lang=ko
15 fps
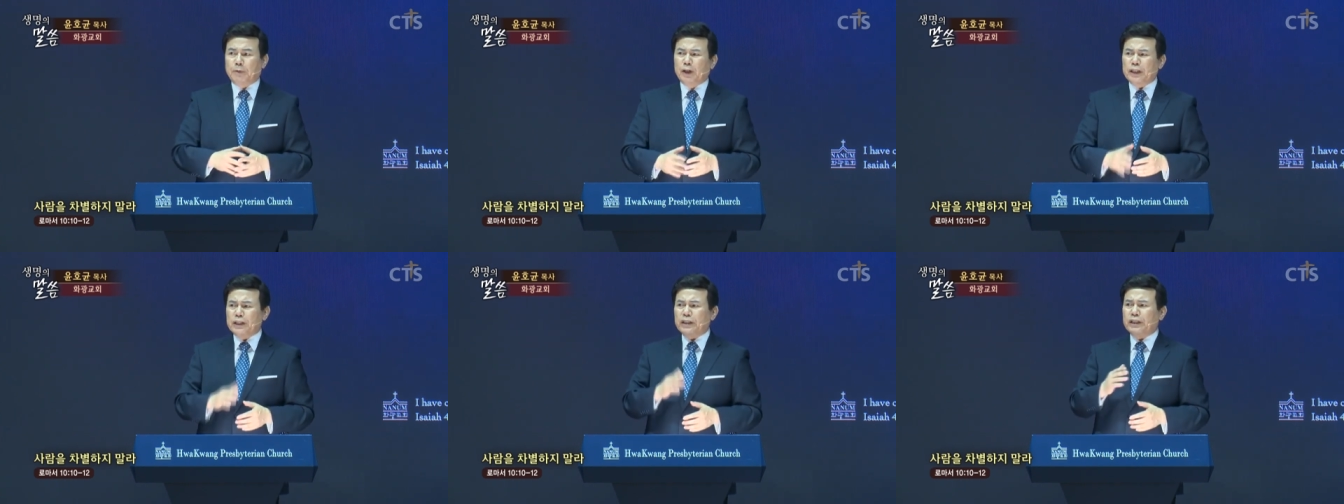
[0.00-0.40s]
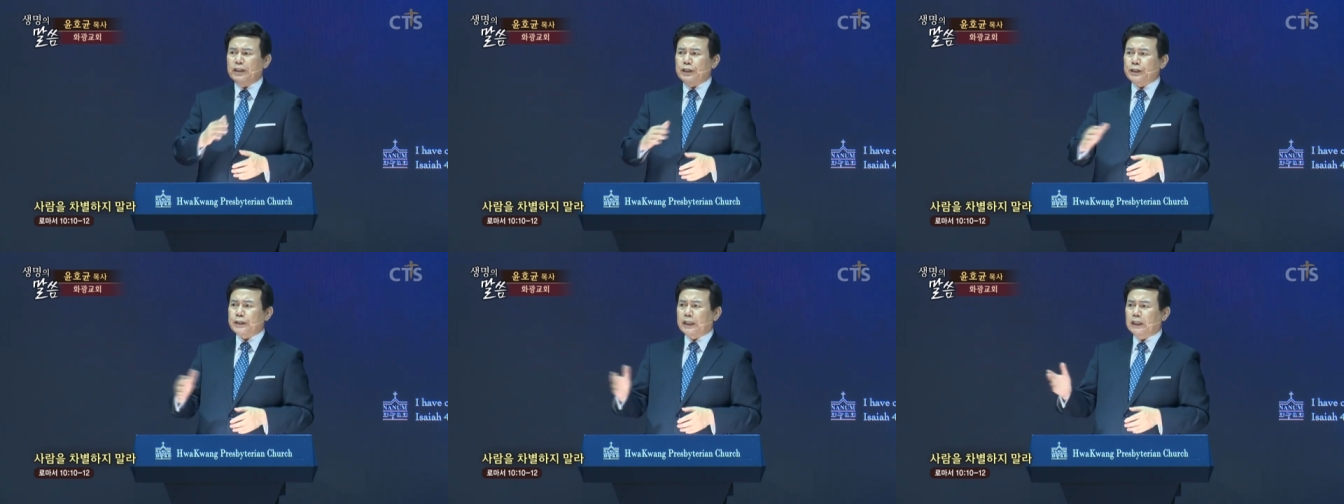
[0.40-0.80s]
버려진
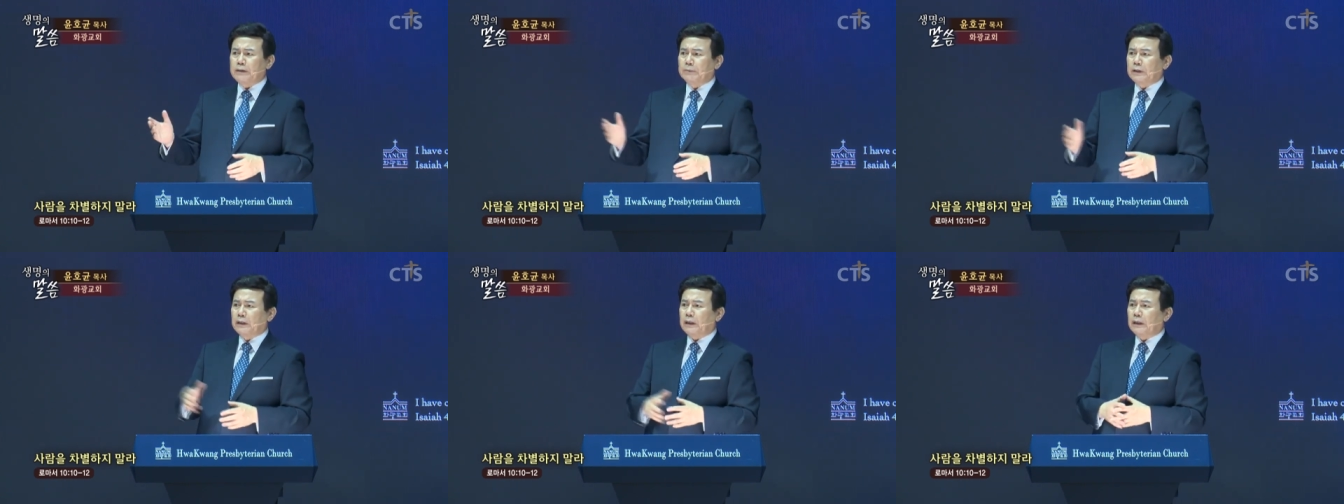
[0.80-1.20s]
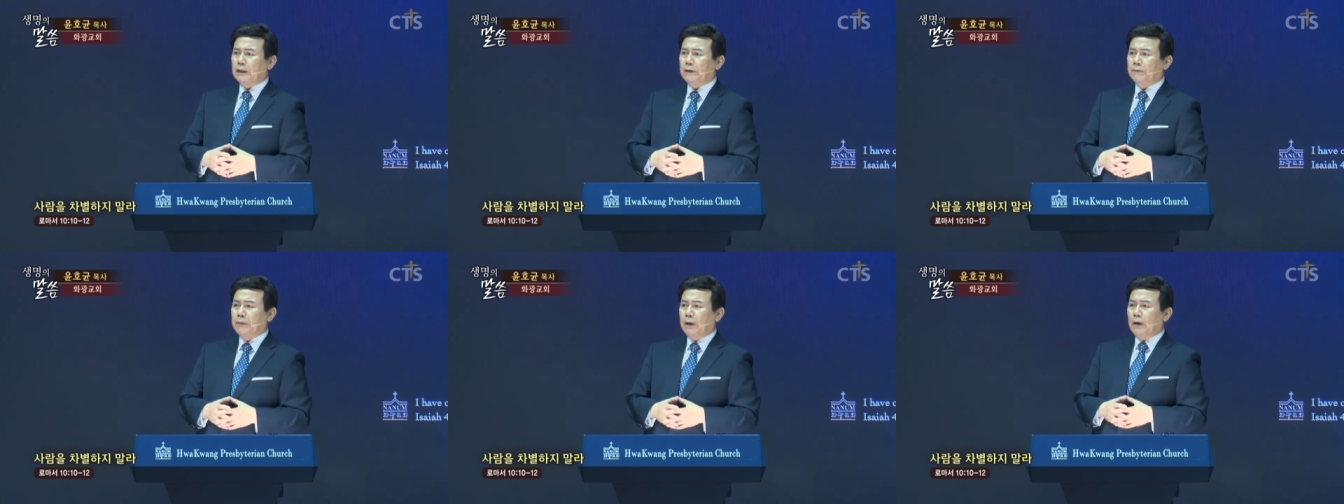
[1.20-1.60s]

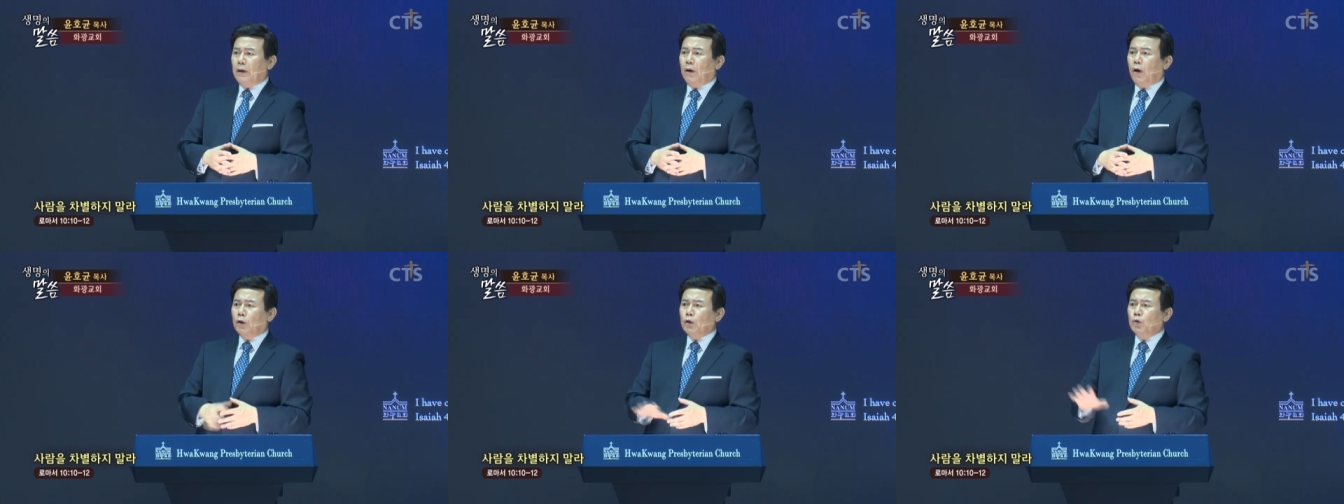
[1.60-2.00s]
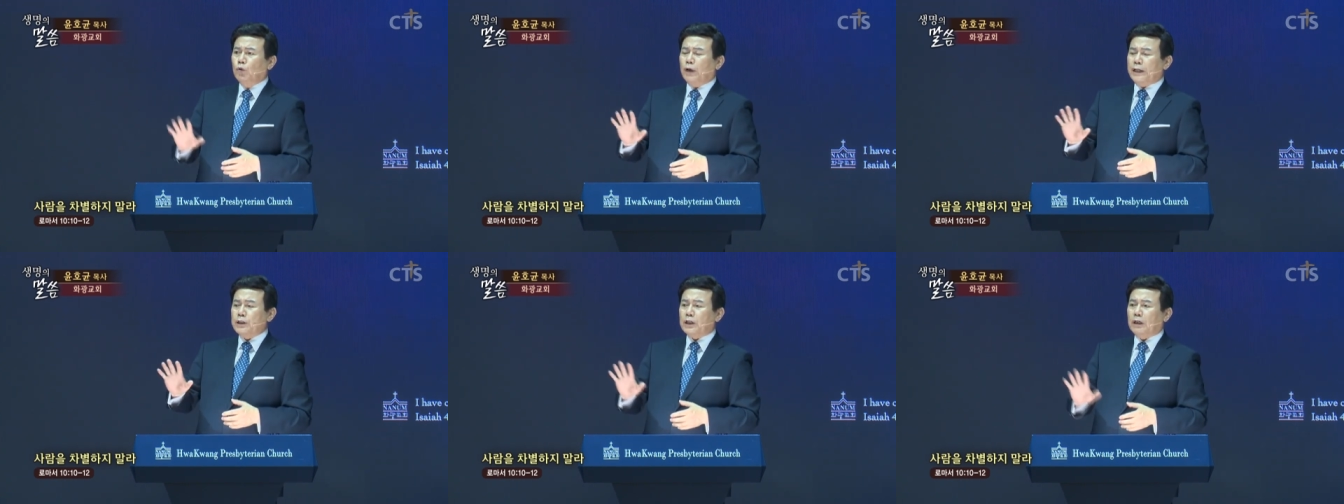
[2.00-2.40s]
인생입니다. 어느
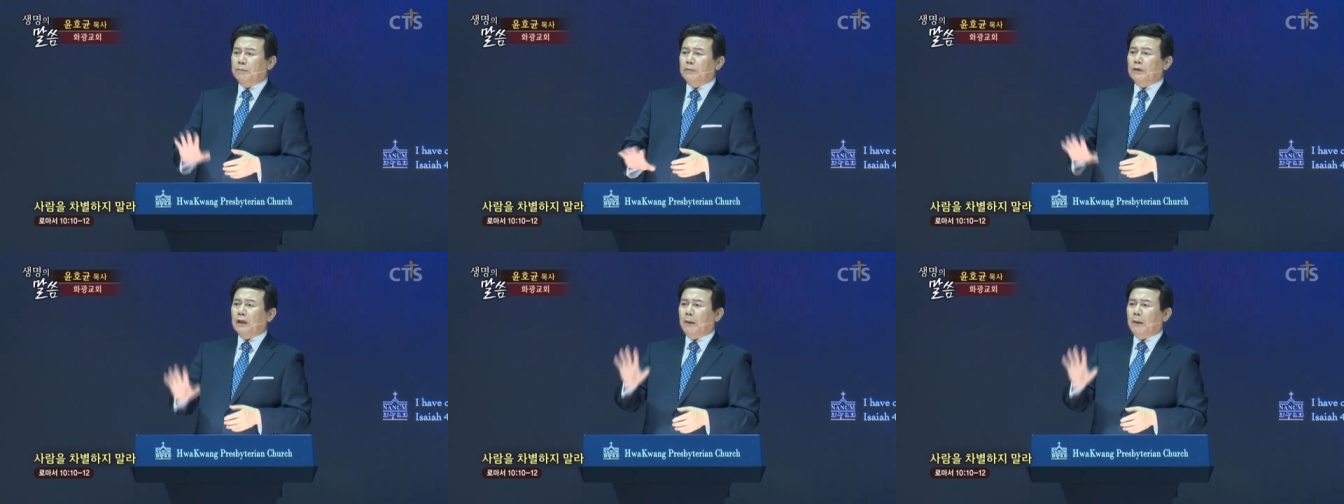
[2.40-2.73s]
누구 한 사람